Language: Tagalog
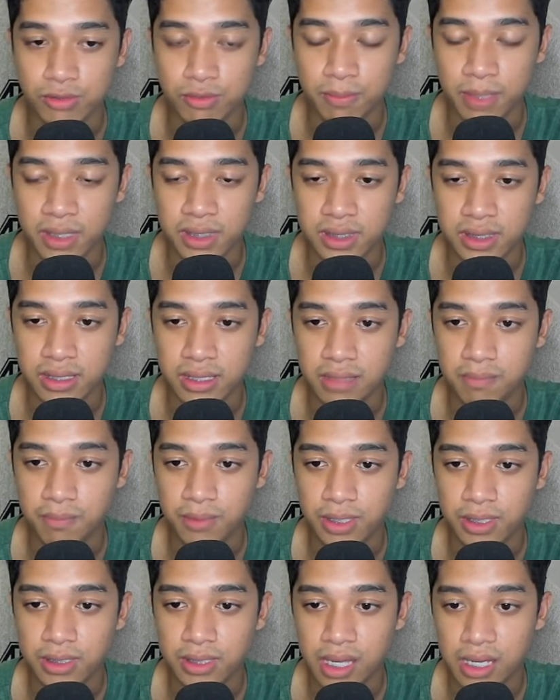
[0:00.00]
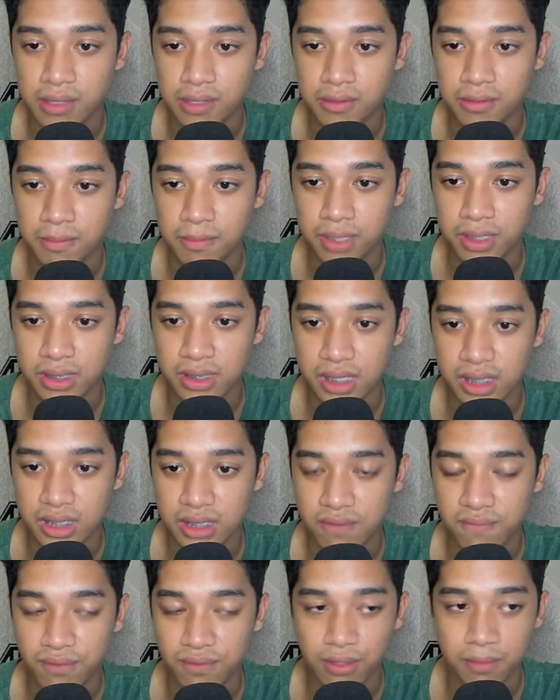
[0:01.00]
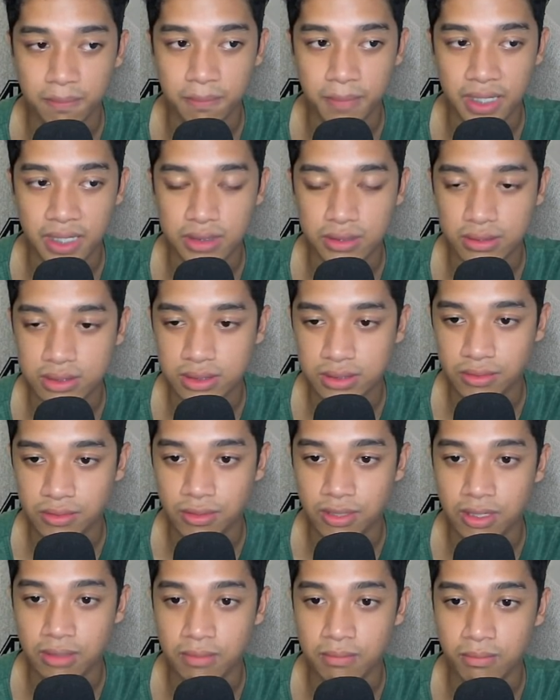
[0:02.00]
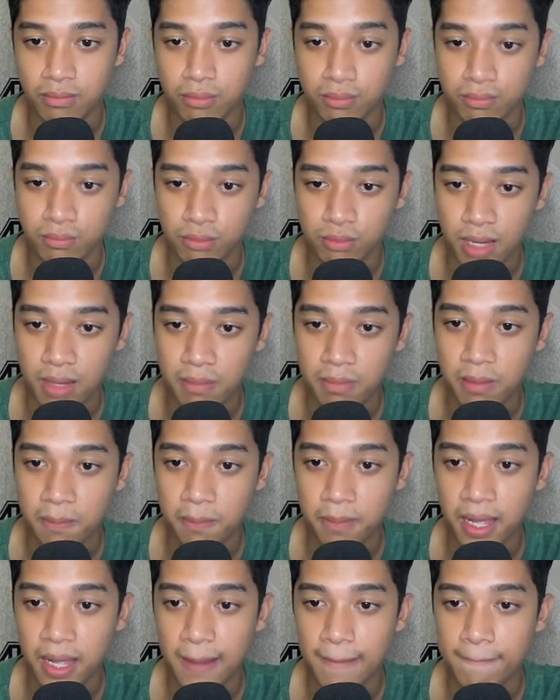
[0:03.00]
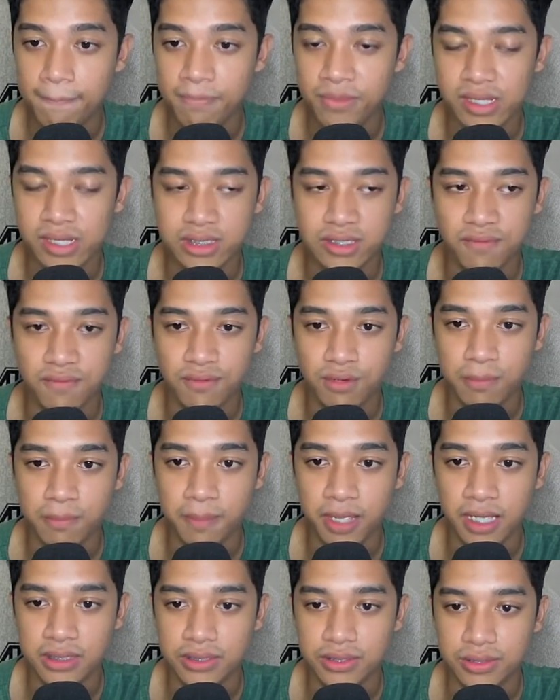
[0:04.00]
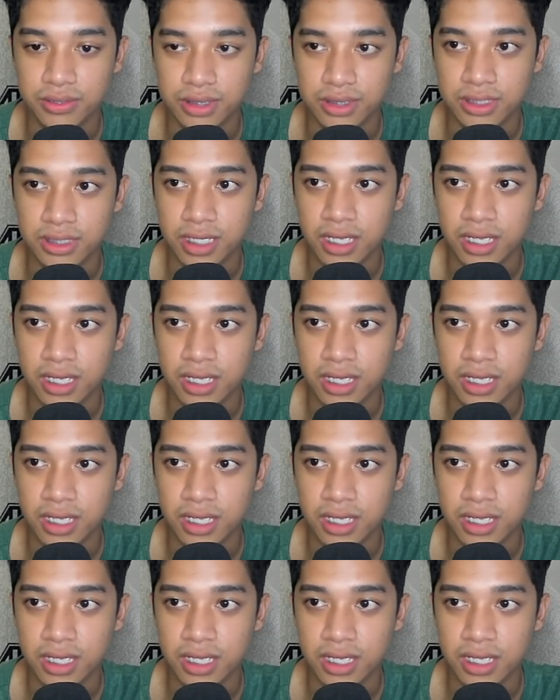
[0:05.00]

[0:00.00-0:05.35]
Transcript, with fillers: So basically, pwede tayong mag-touch sa 4 pesos or bumaba pa sa 4 pesos